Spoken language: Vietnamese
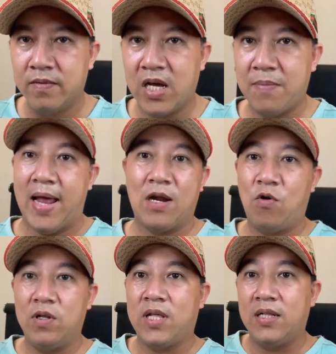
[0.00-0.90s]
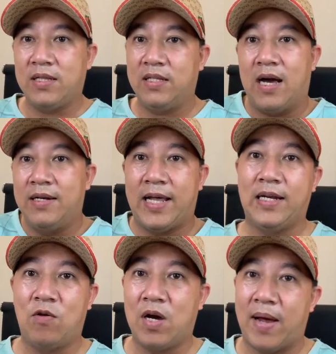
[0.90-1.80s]
Các bạn đâu có thích kênh này
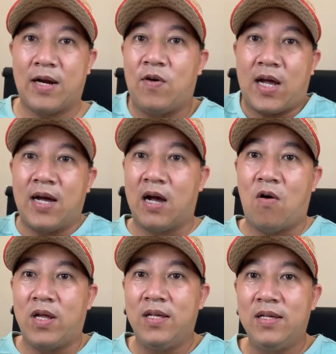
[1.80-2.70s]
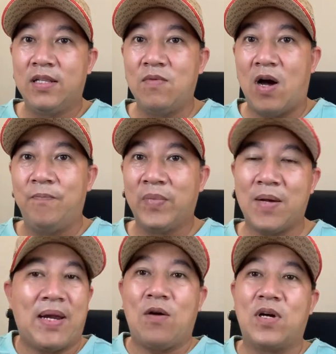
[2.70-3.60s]
đâu, các bạn đâu có cần coi, đúng không? Các
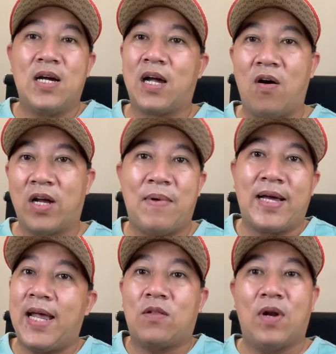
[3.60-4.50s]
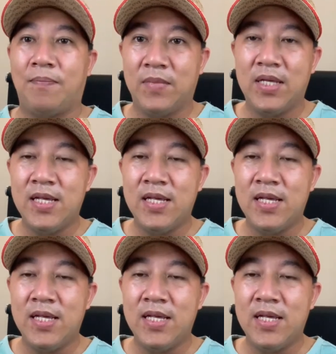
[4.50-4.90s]
bạn đâu cần coi, các bạn ghét tôi lắm.